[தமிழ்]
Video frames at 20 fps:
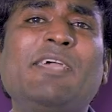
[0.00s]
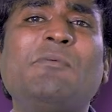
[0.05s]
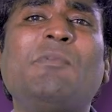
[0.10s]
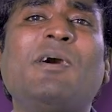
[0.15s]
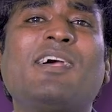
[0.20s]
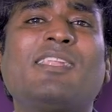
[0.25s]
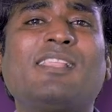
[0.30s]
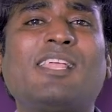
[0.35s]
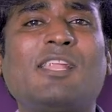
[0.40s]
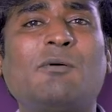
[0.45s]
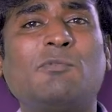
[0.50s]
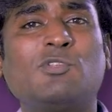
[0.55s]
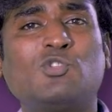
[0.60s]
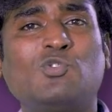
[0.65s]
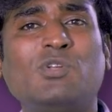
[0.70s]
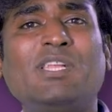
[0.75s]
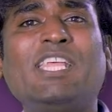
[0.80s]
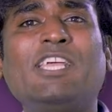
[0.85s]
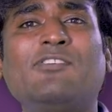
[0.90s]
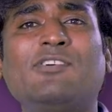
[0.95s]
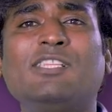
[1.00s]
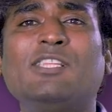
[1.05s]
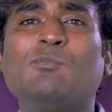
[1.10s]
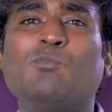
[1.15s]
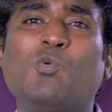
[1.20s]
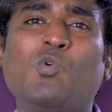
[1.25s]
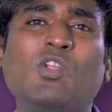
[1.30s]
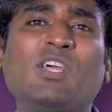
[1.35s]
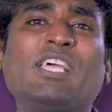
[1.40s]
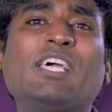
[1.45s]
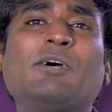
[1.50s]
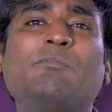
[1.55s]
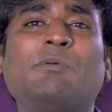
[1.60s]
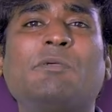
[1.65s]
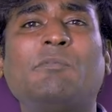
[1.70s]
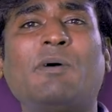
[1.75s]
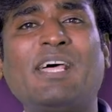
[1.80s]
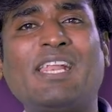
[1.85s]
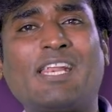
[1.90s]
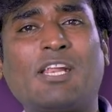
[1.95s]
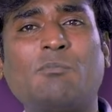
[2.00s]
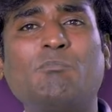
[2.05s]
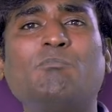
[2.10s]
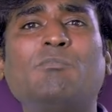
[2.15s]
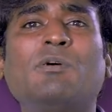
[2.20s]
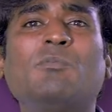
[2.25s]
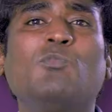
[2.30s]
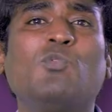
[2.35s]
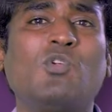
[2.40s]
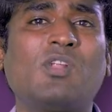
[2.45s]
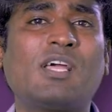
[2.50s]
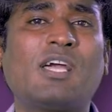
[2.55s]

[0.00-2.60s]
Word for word: இதே மாதிரி தான் நம்ம துணியை வந்து முறுக்கு கம்பி மாதிரி ரொம்ப